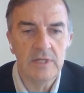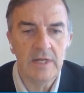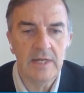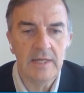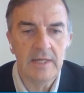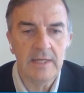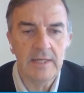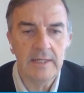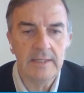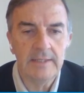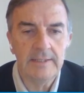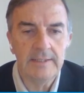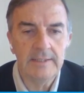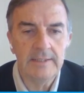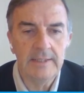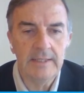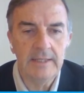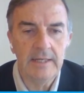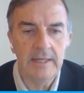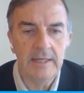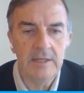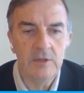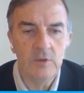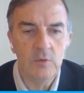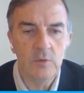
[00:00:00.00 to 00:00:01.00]
de la,
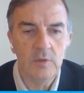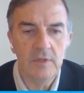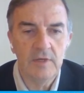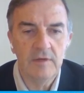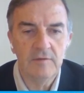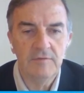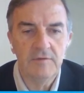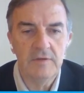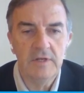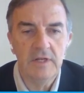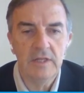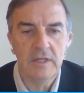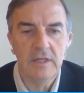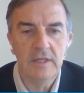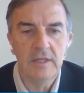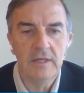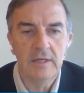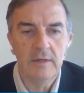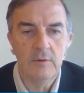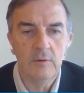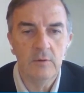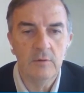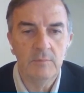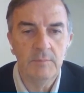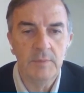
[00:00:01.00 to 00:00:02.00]
de la ayuda
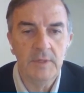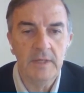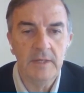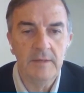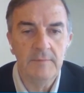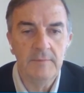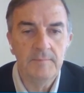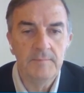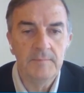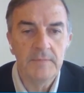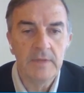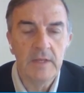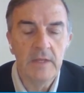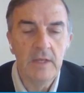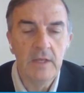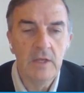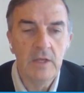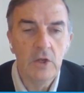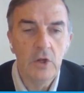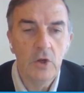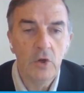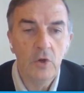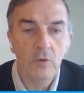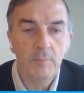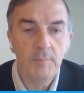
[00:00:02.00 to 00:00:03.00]
financiera europea,
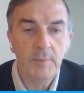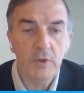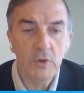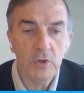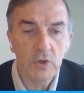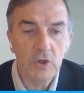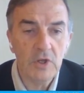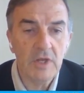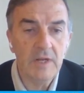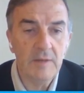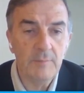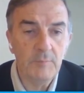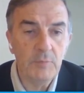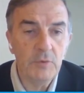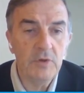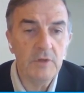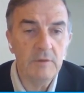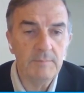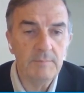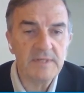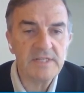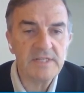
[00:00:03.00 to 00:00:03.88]
lo peor que le puede